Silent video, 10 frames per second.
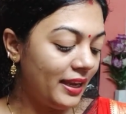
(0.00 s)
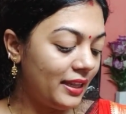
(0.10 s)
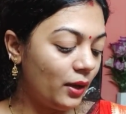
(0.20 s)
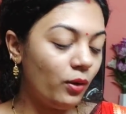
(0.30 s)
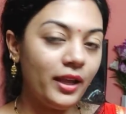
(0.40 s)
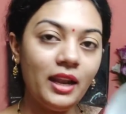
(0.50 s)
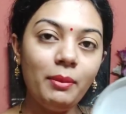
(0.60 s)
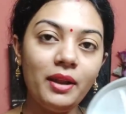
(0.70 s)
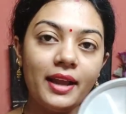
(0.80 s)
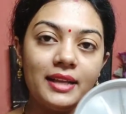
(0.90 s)
कि देखो ये ना
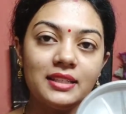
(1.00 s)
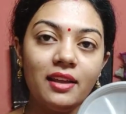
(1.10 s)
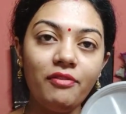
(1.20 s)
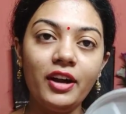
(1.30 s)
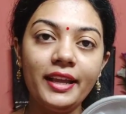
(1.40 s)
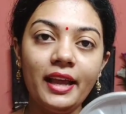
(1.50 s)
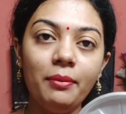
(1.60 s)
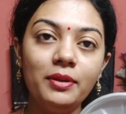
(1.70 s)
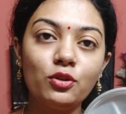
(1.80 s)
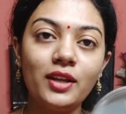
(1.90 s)
मेरा गैस का ये फट
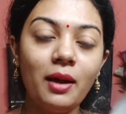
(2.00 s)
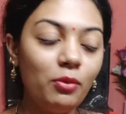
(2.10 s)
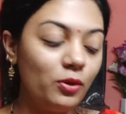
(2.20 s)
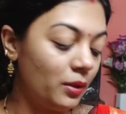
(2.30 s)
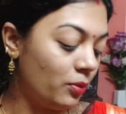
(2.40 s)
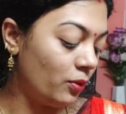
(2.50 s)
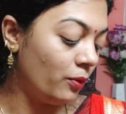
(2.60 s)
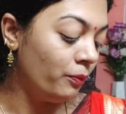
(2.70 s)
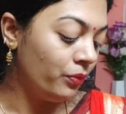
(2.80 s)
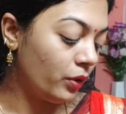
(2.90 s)
गया अभी इसको क्या बोलते हैं बोलो
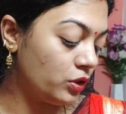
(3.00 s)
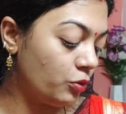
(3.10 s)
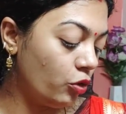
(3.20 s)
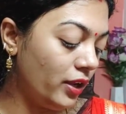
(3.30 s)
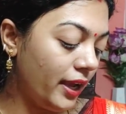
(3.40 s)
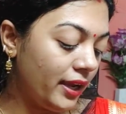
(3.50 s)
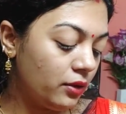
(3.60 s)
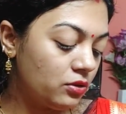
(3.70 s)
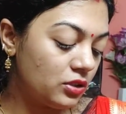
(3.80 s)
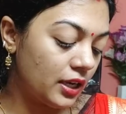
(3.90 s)
तो कुछ बोली है
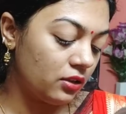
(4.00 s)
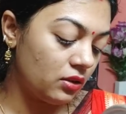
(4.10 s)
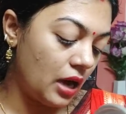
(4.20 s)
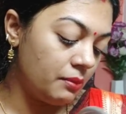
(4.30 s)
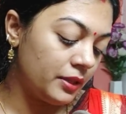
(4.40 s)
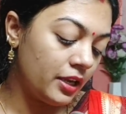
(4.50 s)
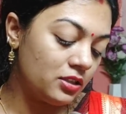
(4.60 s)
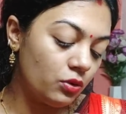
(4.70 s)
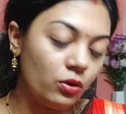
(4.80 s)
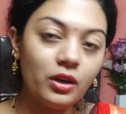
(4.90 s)
कि उसको जाके दुकान में
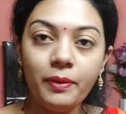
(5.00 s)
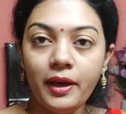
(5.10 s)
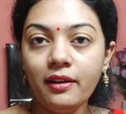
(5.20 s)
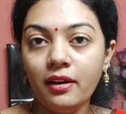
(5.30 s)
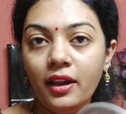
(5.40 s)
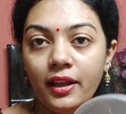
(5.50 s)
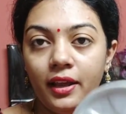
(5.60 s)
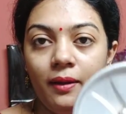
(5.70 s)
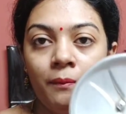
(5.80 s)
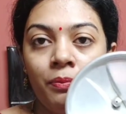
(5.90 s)
देने से वो लोग रिपेयर कर
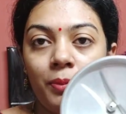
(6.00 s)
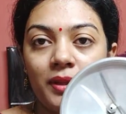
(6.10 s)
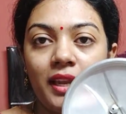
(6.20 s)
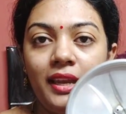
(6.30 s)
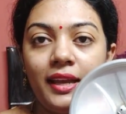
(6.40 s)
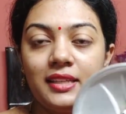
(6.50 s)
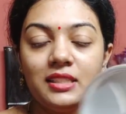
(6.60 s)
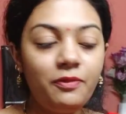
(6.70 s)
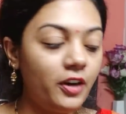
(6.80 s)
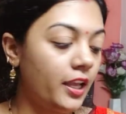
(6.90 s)
लेंगे पता नहीं
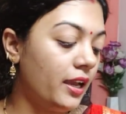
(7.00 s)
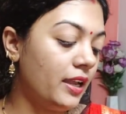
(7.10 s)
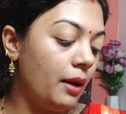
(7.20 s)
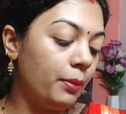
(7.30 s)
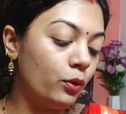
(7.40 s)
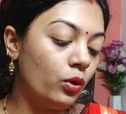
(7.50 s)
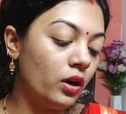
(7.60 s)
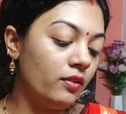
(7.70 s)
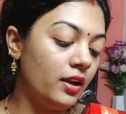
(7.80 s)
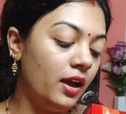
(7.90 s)
कैसे फट गया यहाँ पे
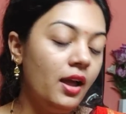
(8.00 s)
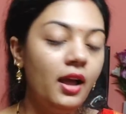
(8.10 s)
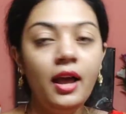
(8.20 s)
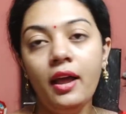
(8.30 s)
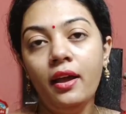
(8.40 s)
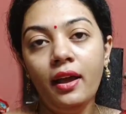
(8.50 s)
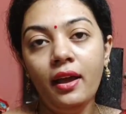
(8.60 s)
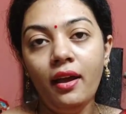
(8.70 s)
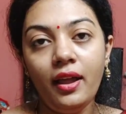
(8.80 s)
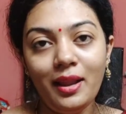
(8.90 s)
कुकर वाला
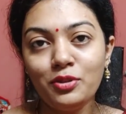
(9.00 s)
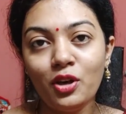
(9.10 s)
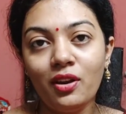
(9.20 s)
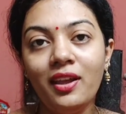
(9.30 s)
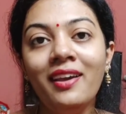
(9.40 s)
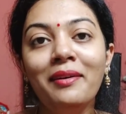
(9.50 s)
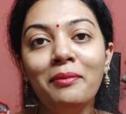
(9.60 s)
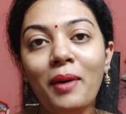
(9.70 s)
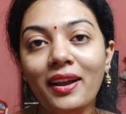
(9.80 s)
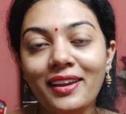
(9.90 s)
एंड आई एम सॉरी
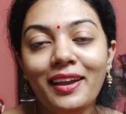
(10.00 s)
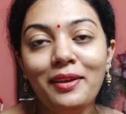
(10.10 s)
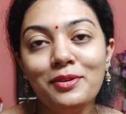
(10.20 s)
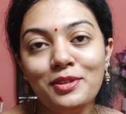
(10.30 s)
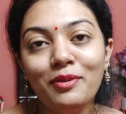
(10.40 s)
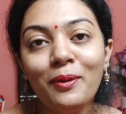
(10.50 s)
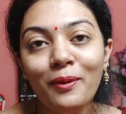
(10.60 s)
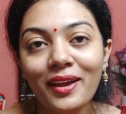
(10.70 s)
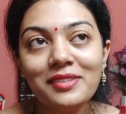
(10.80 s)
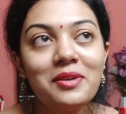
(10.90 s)
बाकी के यूट्यूबर
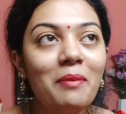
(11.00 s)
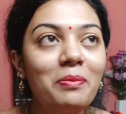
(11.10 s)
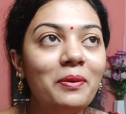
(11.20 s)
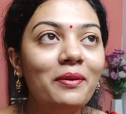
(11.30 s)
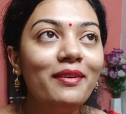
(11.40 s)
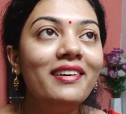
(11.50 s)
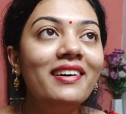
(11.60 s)
होंगे जो आपको